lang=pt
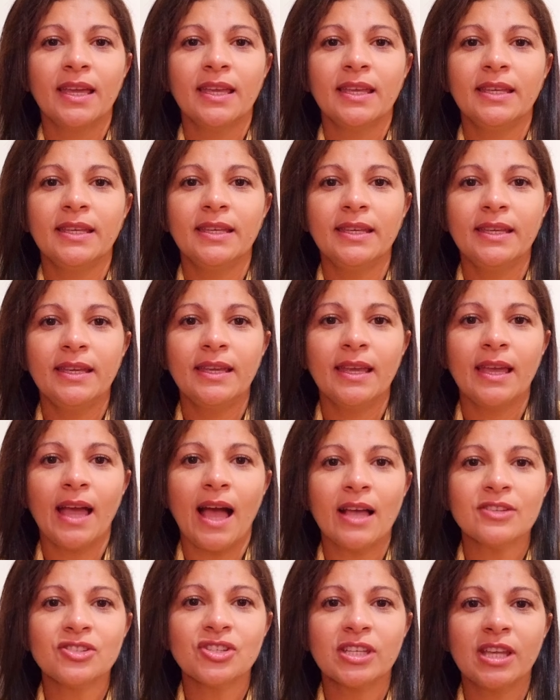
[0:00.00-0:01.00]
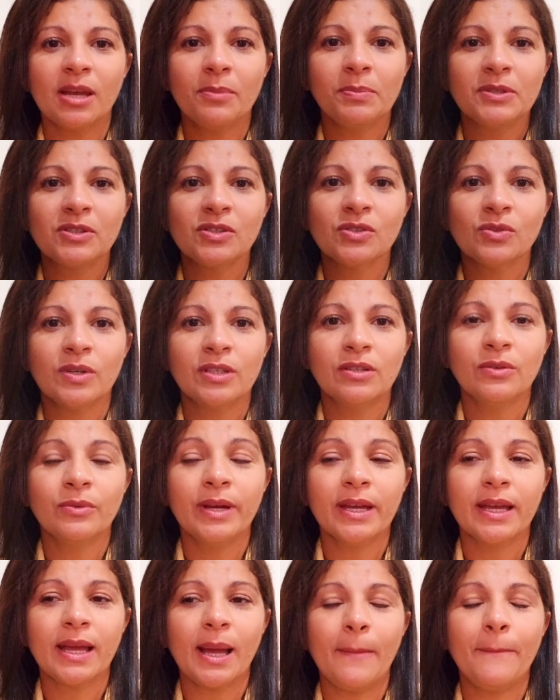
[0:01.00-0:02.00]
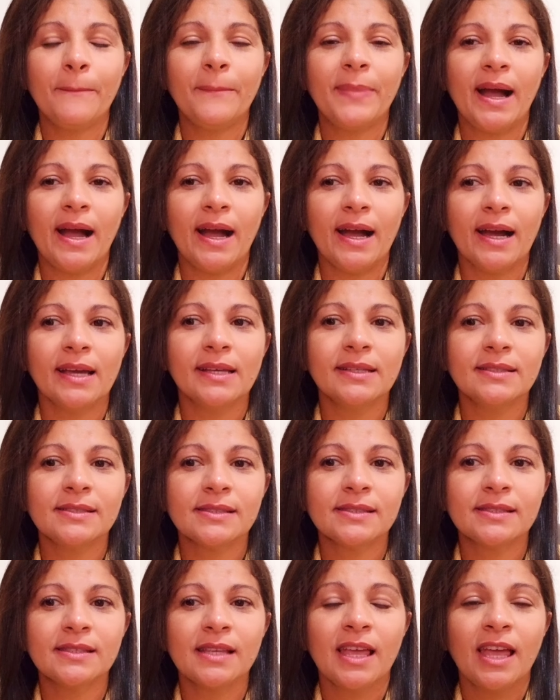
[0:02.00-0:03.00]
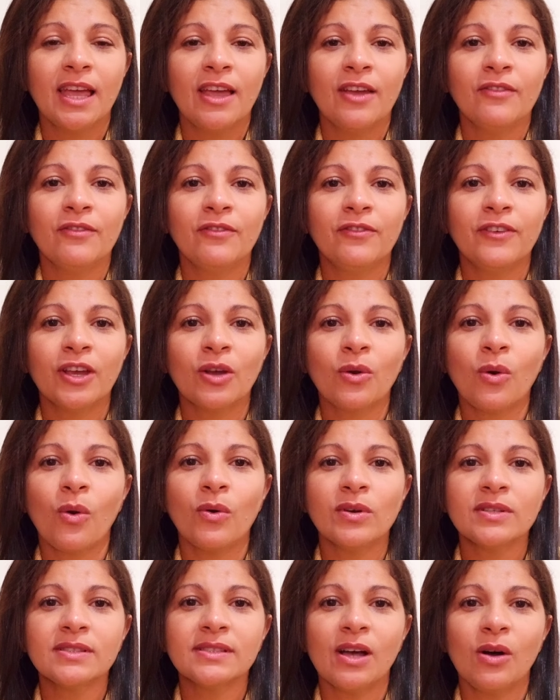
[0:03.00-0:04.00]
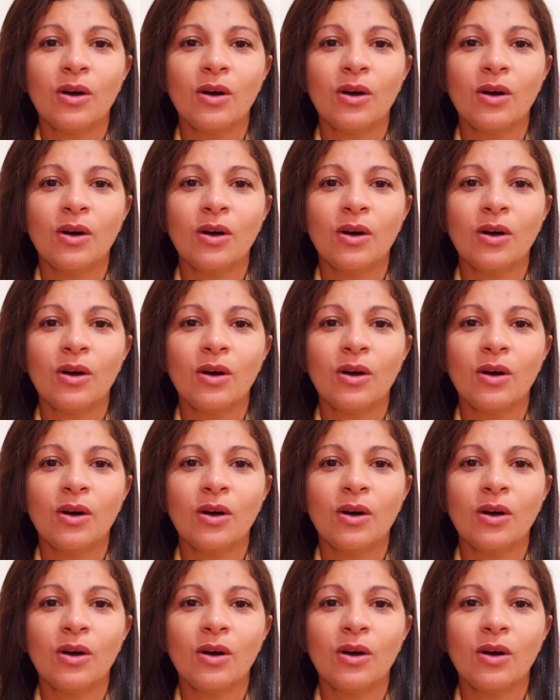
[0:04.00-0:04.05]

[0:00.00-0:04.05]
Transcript: e acha que a pessoa não é capaz, ver coisa